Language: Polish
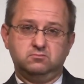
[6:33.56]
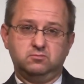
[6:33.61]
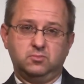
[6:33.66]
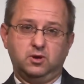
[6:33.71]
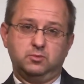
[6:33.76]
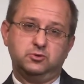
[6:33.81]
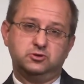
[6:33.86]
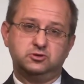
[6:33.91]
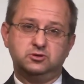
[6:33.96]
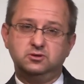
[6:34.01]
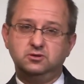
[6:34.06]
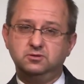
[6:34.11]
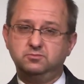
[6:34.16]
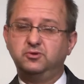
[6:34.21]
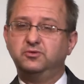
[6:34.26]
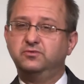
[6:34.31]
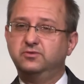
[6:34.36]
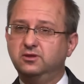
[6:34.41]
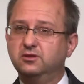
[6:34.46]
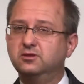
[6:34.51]
a może
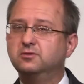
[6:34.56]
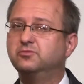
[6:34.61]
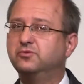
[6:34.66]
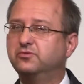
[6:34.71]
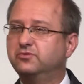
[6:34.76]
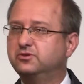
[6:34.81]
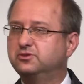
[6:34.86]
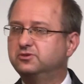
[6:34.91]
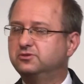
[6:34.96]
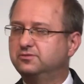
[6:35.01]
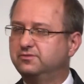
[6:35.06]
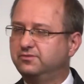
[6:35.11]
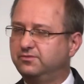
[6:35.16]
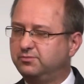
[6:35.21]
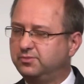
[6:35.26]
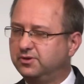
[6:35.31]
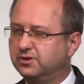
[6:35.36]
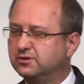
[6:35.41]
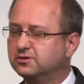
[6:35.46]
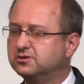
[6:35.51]
powinienem mówić
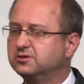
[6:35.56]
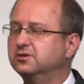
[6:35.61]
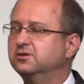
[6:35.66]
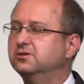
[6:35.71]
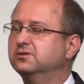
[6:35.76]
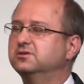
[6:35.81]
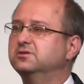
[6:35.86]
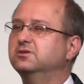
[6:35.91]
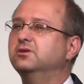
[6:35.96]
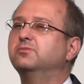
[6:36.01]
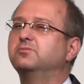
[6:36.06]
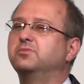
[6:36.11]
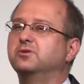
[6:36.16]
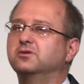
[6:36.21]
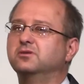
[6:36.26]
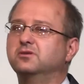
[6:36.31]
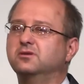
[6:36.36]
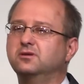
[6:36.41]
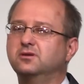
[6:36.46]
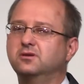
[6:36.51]
w pierwszej
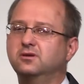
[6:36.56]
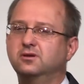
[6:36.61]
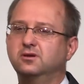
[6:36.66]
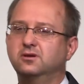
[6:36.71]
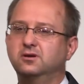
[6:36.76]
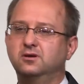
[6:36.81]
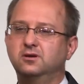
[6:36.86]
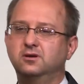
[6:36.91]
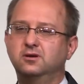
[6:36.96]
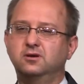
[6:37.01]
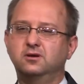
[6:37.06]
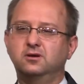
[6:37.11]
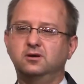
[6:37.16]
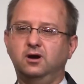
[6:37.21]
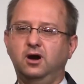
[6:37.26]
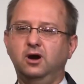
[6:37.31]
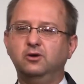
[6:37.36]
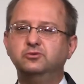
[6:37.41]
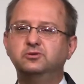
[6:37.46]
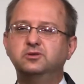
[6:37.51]
osobie,
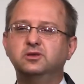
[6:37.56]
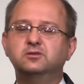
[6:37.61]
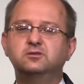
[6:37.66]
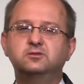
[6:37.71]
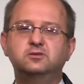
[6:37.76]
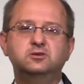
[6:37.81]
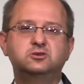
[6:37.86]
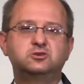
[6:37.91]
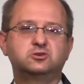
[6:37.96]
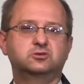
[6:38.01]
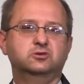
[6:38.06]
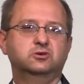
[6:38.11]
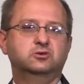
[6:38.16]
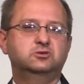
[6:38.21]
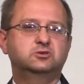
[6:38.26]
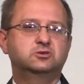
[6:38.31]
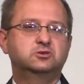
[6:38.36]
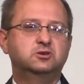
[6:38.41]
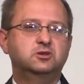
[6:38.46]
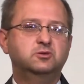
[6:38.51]
o
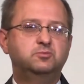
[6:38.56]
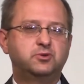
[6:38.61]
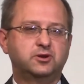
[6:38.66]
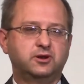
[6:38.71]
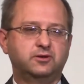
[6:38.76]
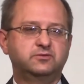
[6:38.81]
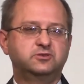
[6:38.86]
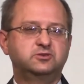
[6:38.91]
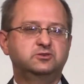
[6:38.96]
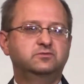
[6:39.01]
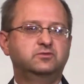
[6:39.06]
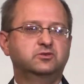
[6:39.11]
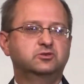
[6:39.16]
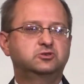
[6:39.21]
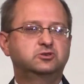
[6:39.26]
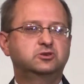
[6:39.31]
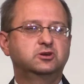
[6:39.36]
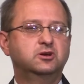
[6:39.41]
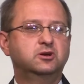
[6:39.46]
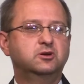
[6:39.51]
autentyczność i
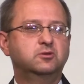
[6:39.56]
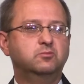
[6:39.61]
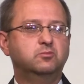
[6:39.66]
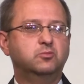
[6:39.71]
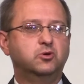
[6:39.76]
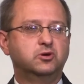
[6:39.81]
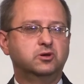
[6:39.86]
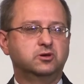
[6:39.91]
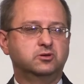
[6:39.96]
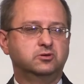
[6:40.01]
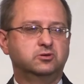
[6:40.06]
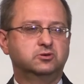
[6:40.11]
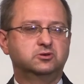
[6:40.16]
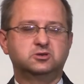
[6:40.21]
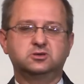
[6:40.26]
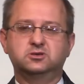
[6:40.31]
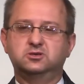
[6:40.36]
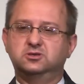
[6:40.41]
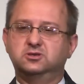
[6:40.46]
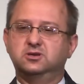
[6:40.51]
prawdziwość mojego
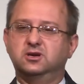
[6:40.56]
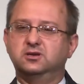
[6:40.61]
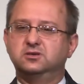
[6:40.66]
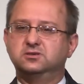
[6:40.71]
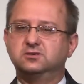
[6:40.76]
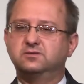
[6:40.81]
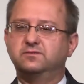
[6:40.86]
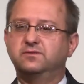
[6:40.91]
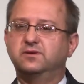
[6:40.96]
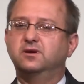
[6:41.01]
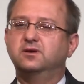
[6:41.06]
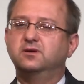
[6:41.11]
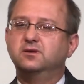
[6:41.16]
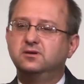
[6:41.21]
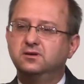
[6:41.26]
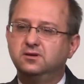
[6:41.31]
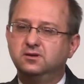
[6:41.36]
chrześcijaństwa.